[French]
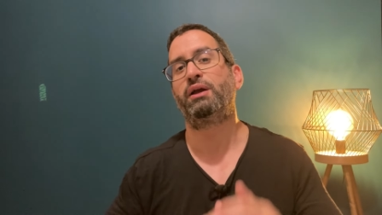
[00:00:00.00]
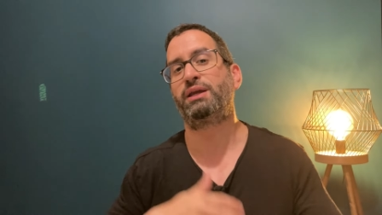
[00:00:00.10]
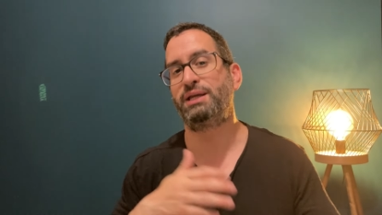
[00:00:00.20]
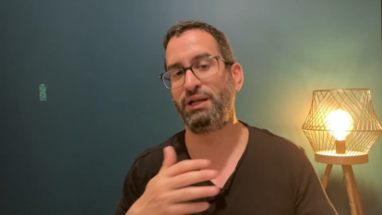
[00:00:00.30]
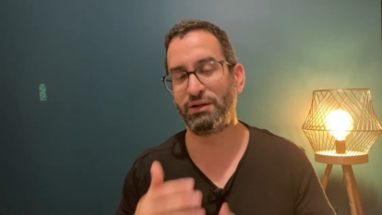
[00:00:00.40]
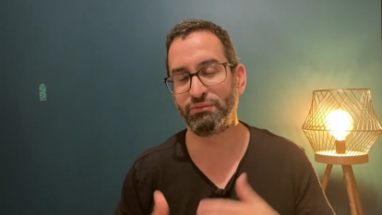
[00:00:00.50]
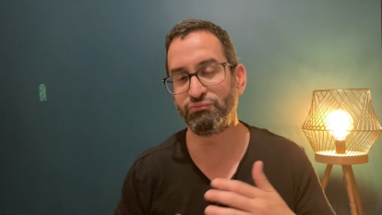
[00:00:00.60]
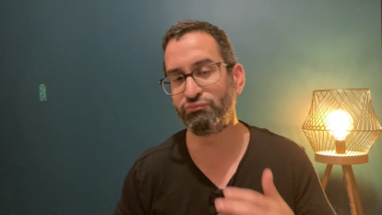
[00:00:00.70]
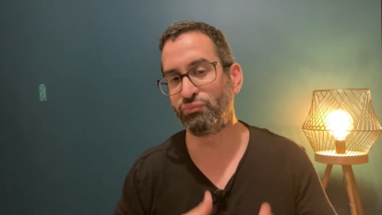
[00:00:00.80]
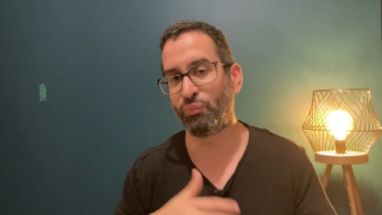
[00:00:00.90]
qu'ils
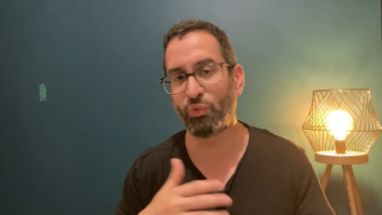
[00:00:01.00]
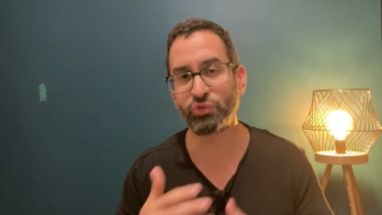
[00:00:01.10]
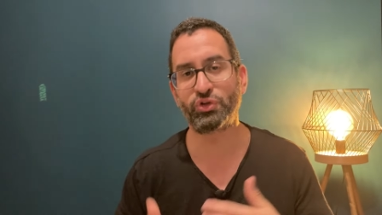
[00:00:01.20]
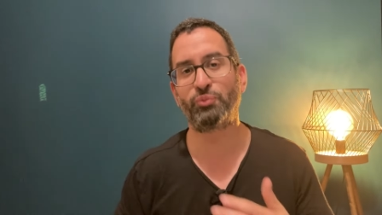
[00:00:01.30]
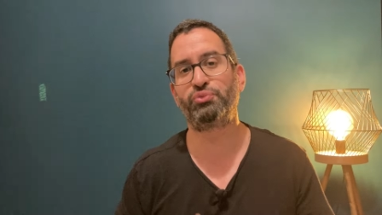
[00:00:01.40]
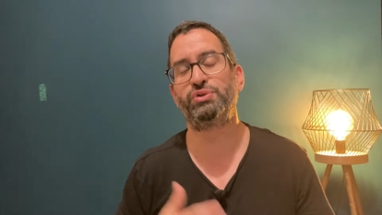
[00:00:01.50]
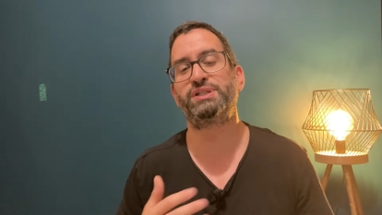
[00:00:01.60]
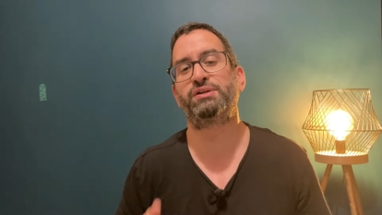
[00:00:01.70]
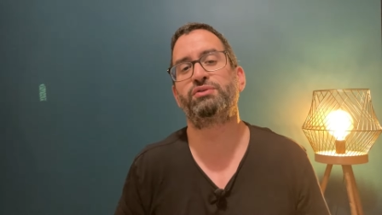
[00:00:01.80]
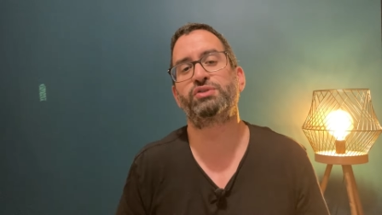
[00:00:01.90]
montent en
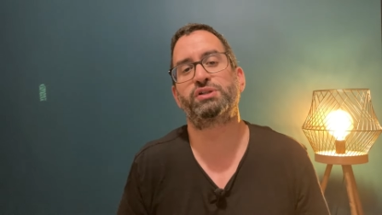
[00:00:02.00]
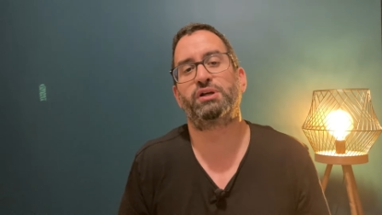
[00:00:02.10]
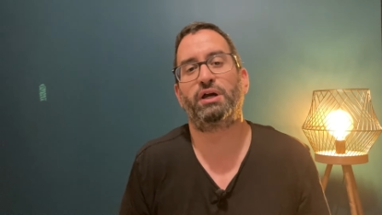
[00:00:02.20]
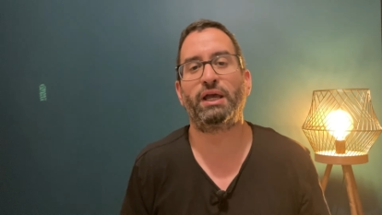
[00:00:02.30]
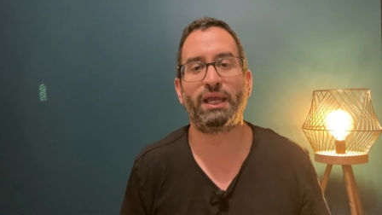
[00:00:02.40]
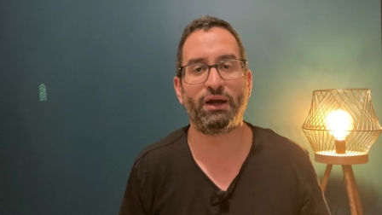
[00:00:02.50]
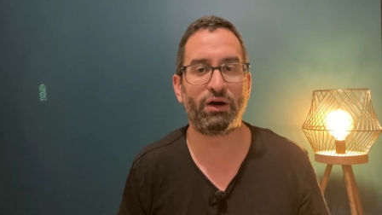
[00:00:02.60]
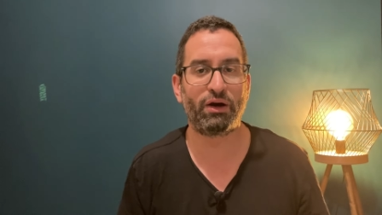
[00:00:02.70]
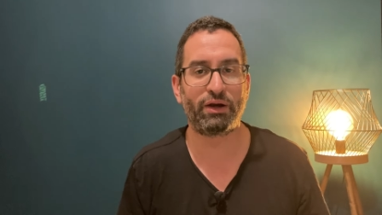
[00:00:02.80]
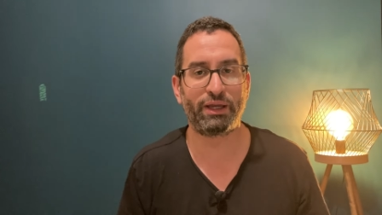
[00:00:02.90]
puissance et,
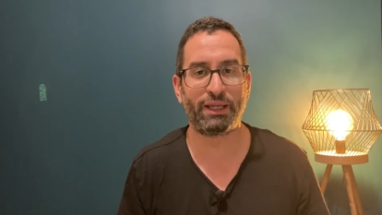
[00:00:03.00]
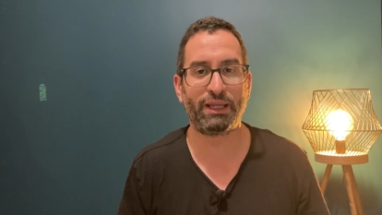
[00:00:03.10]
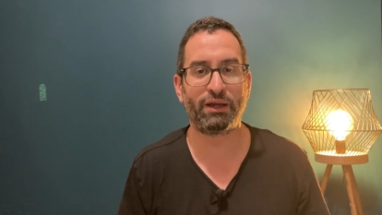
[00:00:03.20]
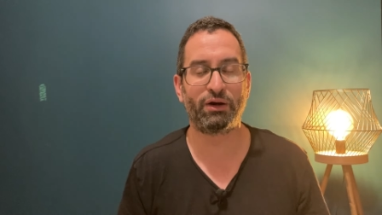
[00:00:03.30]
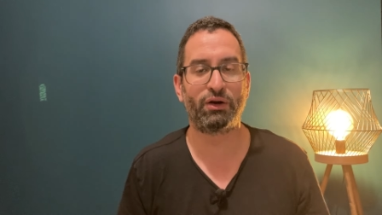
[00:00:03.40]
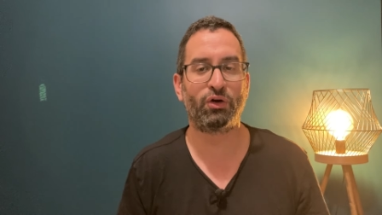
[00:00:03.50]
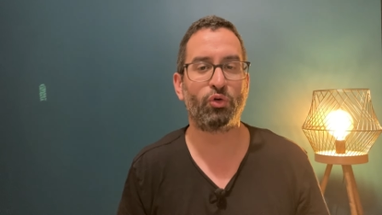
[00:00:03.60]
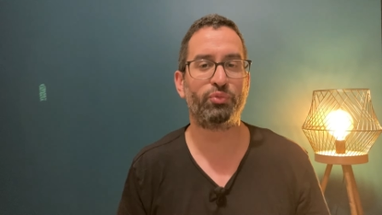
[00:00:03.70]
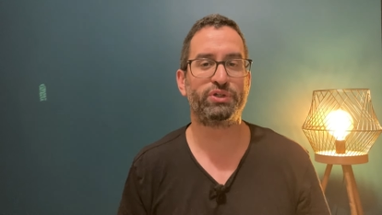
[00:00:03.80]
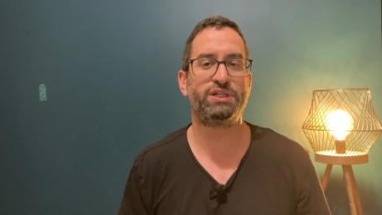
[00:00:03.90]
euh, euh, leur
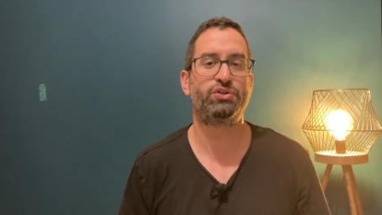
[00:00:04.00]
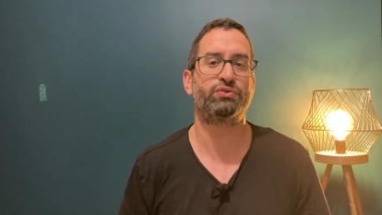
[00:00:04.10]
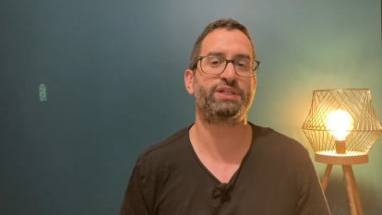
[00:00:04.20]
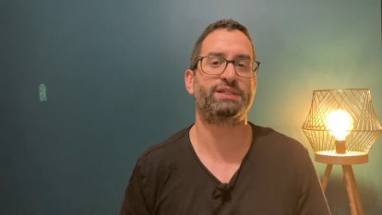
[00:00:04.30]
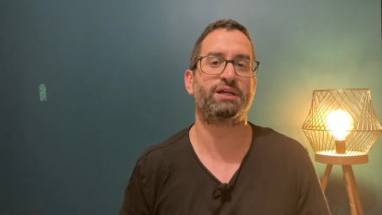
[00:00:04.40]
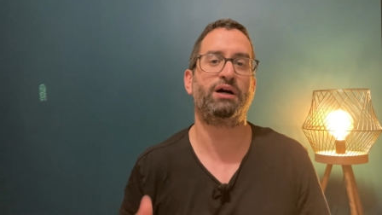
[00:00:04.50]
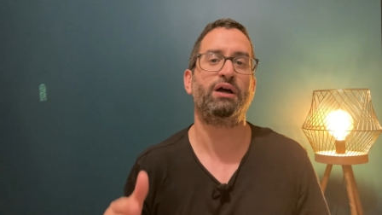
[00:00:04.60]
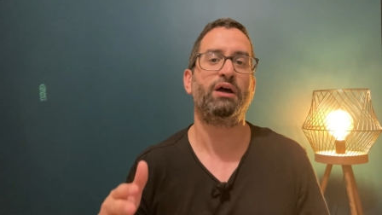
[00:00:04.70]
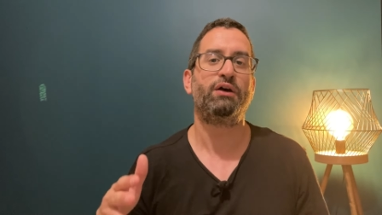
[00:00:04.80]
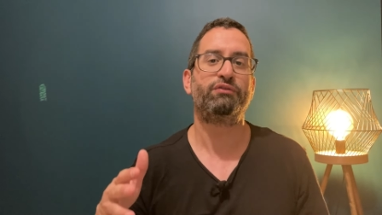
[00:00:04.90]
opposition, ça
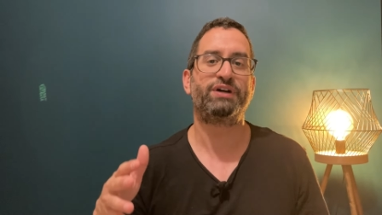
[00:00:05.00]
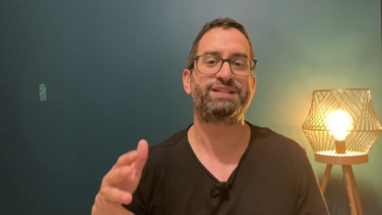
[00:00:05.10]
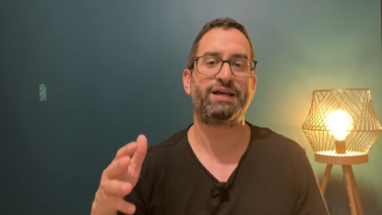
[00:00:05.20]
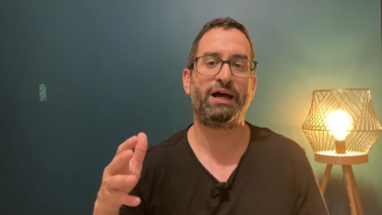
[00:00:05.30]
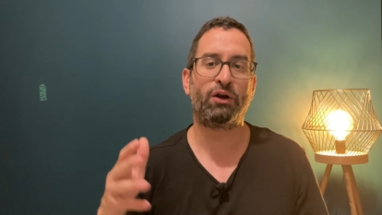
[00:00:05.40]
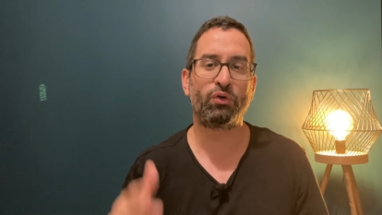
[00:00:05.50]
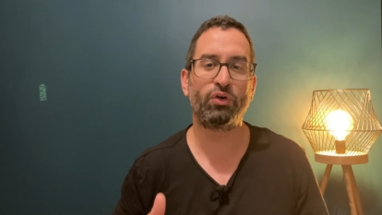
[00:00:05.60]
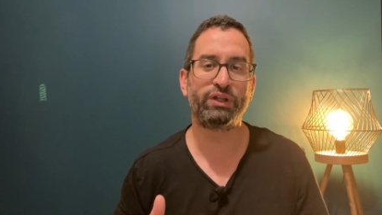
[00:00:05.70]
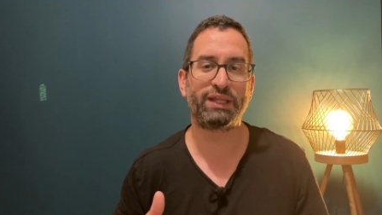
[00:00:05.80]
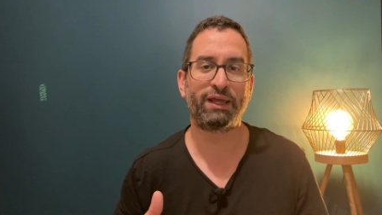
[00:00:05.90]
sera face à
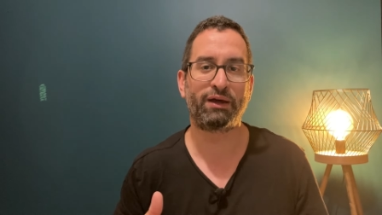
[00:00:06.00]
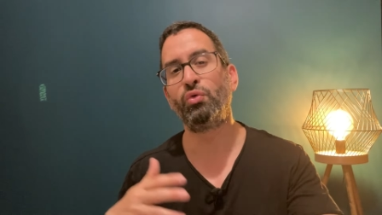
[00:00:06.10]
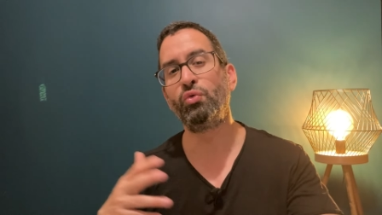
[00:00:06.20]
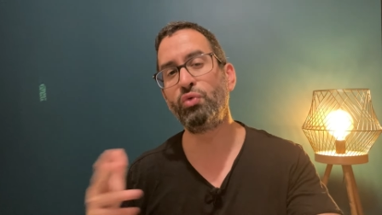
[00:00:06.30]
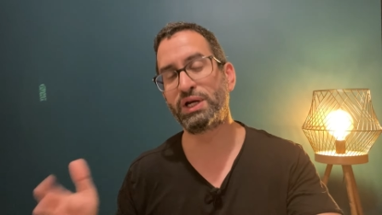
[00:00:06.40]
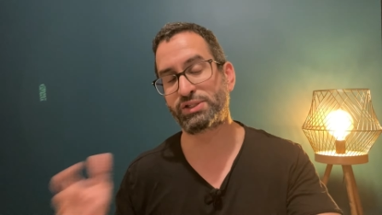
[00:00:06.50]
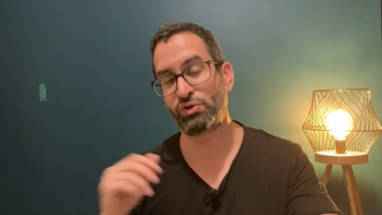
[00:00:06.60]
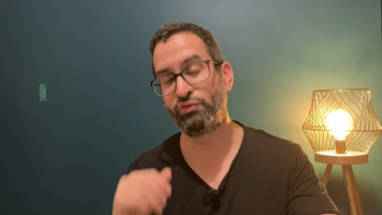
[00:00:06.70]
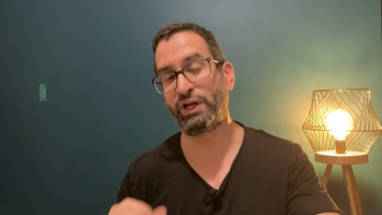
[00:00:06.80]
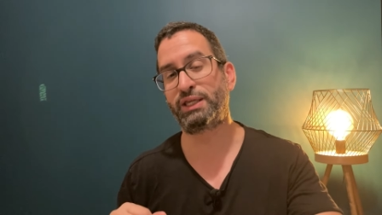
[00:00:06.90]
l'Angleterre ou la
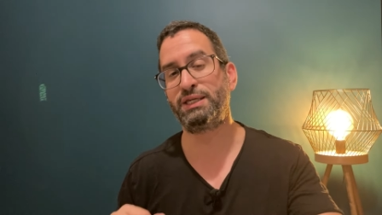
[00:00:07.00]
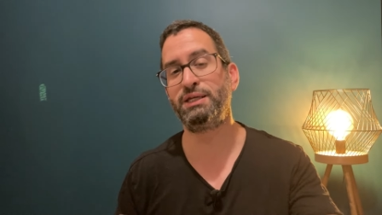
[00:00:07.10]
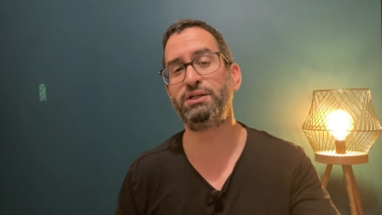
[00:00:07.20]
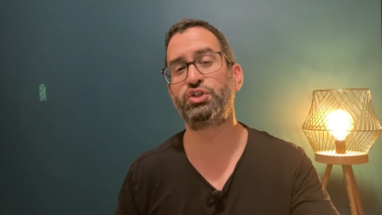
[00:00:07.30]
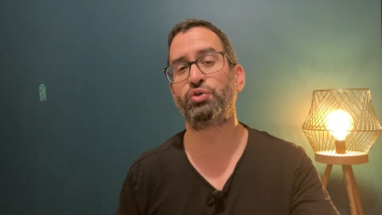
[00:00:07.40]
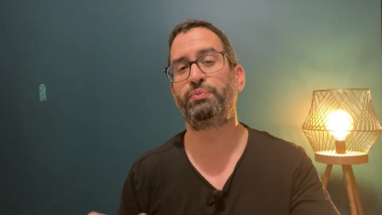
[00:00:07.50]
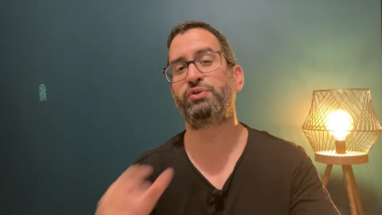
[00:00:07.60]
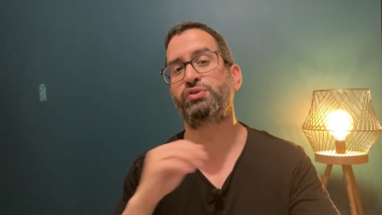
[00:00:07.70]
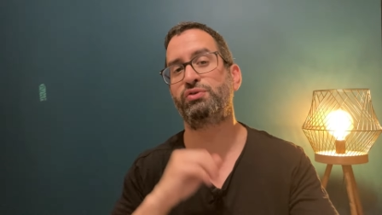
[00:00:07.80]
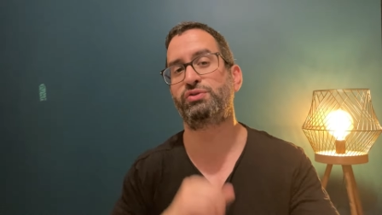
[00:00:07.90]
Slovaquie. Je
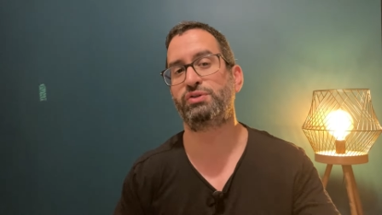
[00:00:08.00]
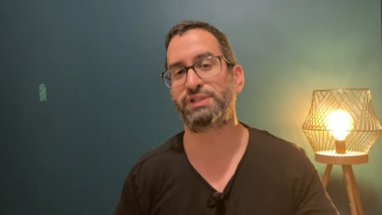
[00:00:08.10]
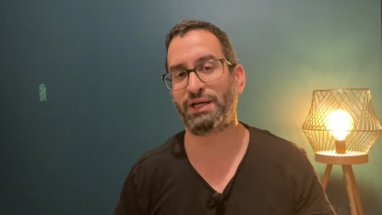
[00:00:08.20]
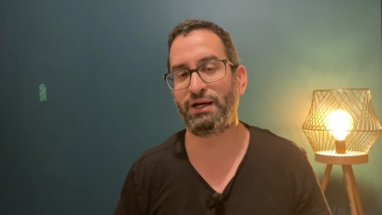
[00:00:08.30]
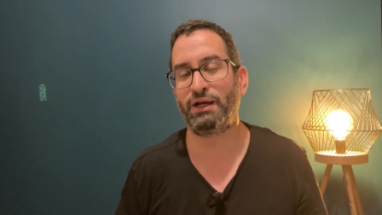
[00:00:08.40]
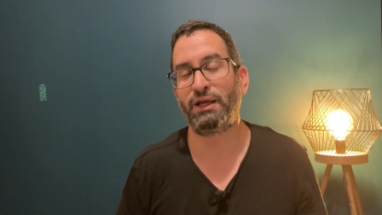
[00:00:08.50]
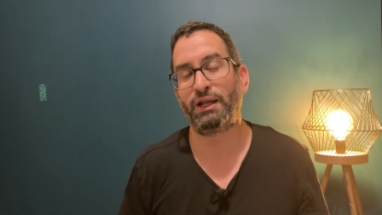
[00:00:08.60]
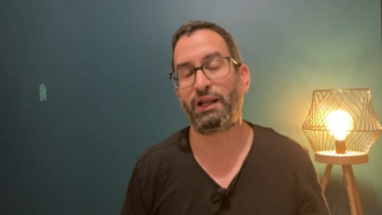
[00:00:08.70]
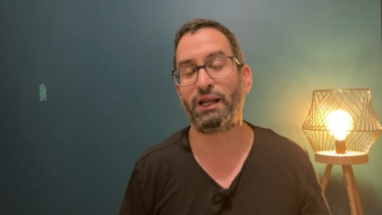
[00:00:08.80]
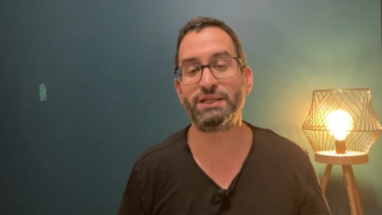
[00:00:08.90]
pense que ce sera
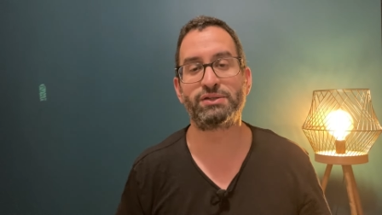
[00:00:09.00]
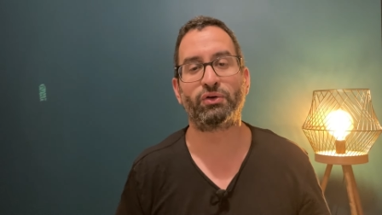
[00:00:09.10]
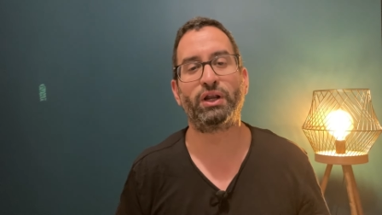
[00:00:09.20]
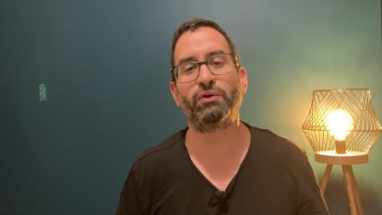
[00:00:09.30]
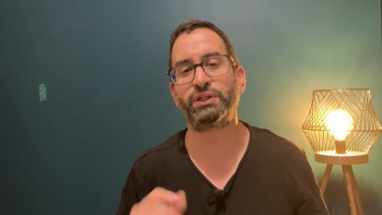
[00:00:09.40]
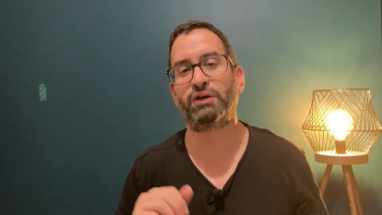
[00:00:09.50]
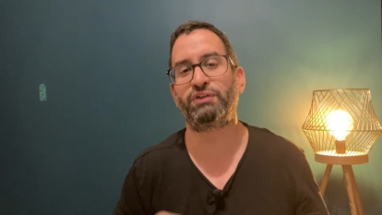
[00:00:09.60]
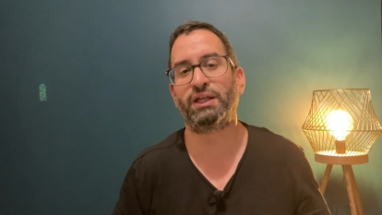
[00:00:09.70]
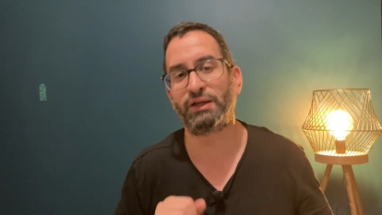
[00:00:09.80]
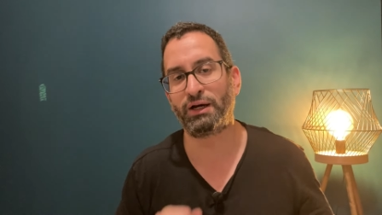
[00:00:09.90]
les Anglais, on y
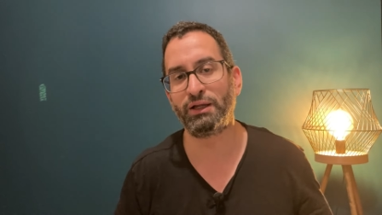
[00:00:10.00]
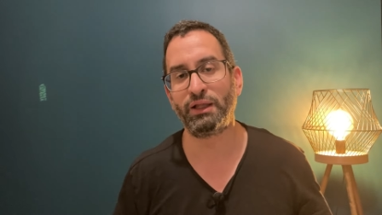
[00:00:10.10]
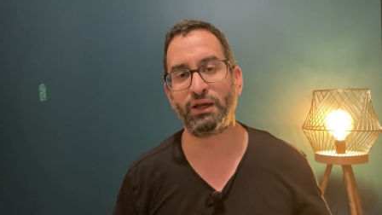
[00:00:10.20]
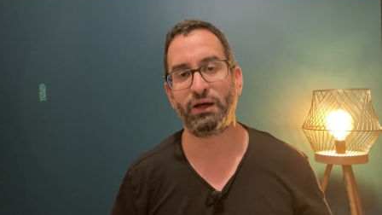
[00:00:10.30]
reviendra.